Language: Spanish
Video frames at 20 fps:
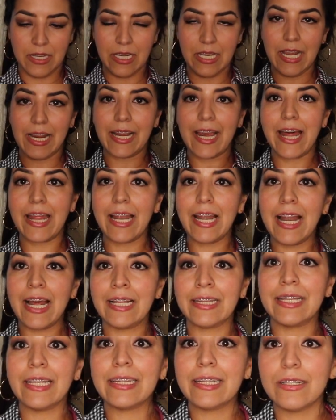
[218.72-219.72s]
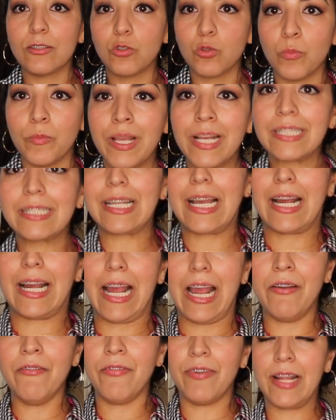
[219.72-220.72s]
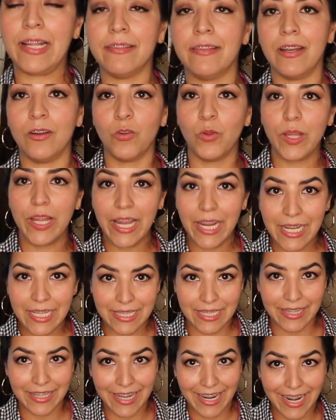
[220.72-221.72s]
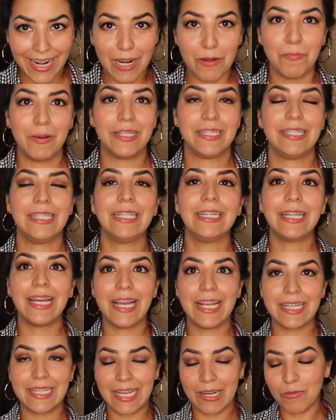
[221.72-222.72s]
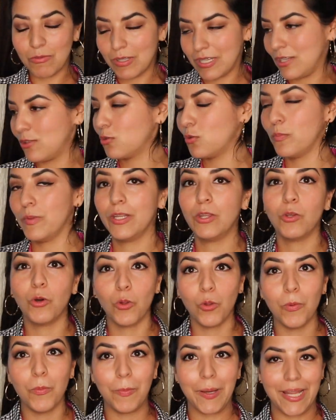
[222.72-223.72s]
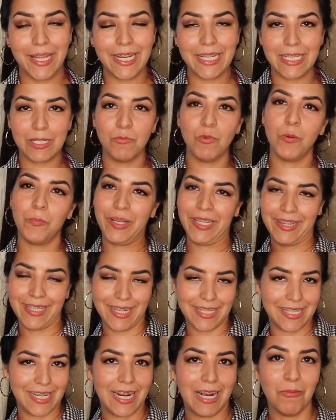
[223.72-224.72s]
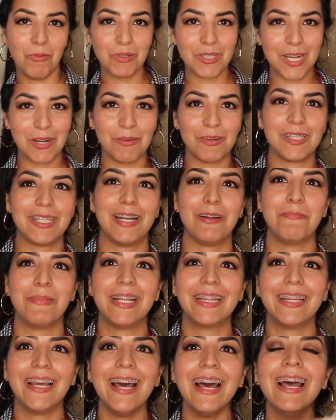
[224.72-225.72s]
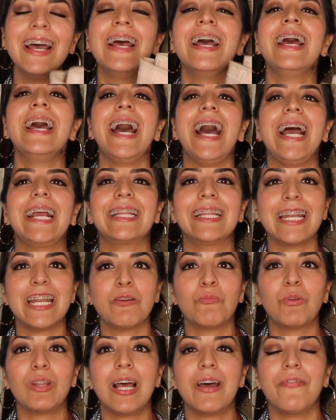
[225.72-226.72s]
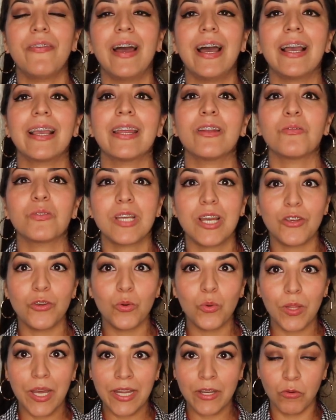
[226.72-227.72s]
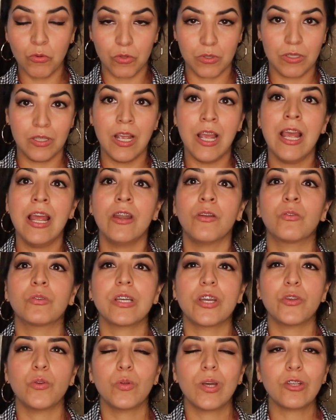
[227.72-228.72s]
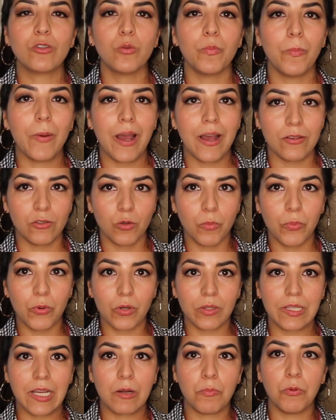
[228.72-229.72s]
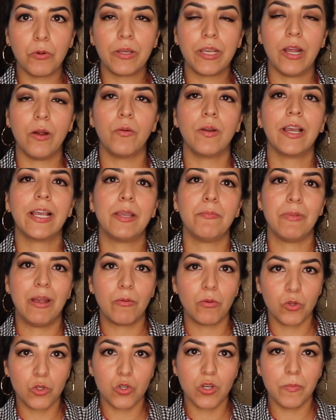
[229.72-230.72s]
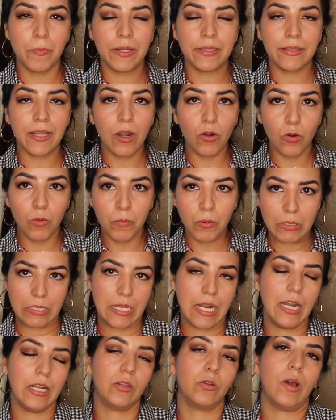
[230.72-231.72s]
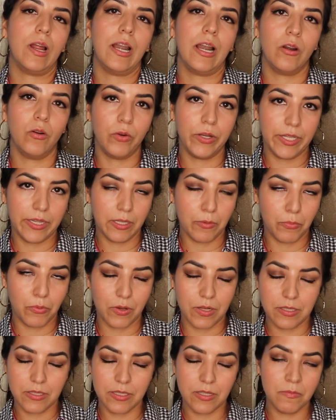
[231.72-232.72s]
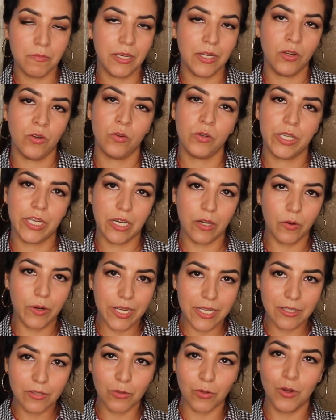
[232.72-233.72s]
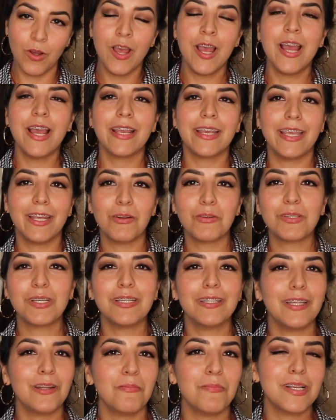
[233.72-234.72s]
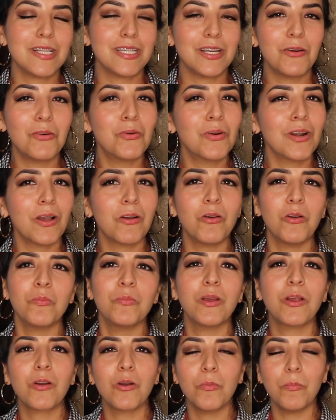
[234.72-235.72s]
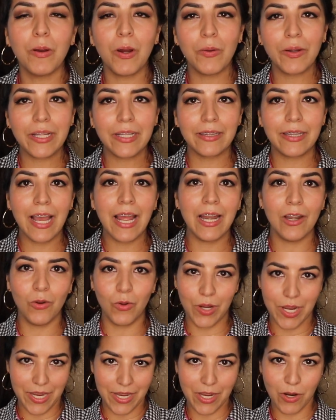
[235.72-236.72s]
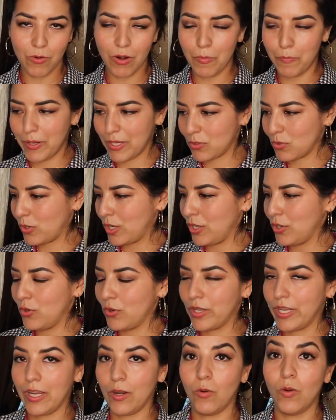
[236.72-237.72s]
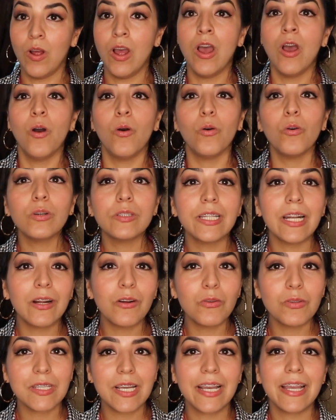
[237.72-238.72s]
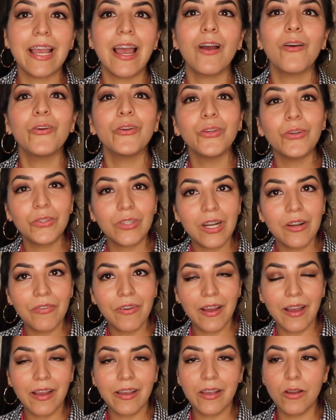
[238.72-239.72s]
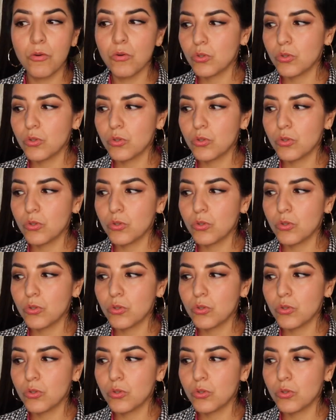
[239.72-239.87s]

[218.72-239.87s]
y acá adelante te sume hasta acá enfrente, no deja que se te haga la pancita esa, no se sume todo, padrísimo, mientras llegamos a nuestra meta, ahí tenemos la faja que nos ayuda y nos, nos ayuda a, a, soportar porque ahora que me abrocho el pantalón pues sale toda la lonjita por encima y no quiero eso, quiero sentirme segura con mi ropa ahorita en lo que llego al peso que yo quiero. Otra cosa que hago y otra faja que